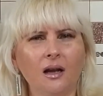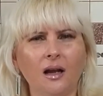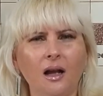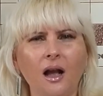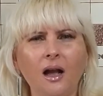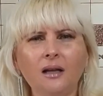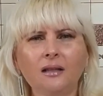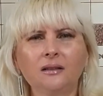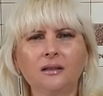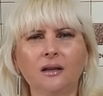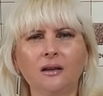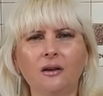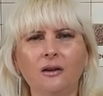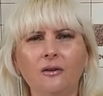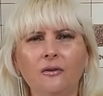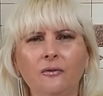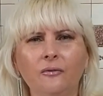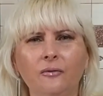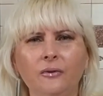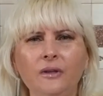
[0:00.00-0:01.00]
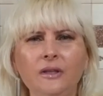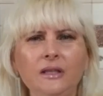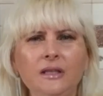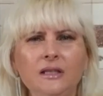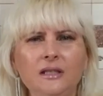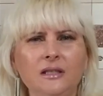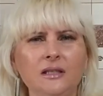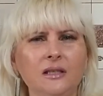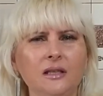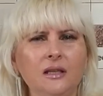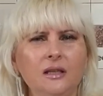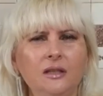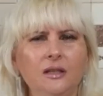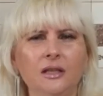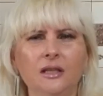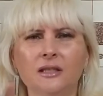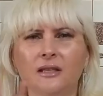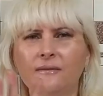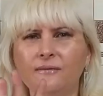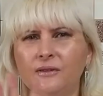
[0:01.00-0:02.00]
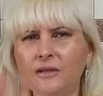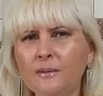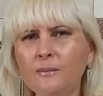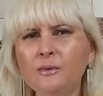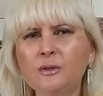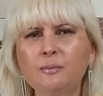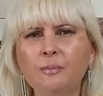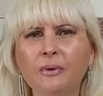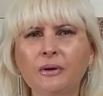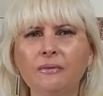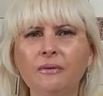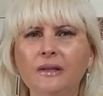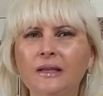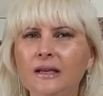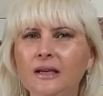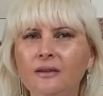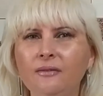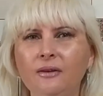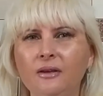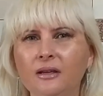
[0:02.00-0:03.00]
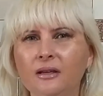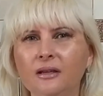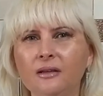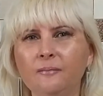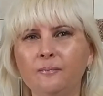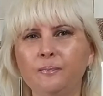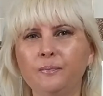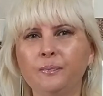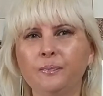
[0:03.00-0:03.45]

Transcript: как-то вынести не совсем справедливое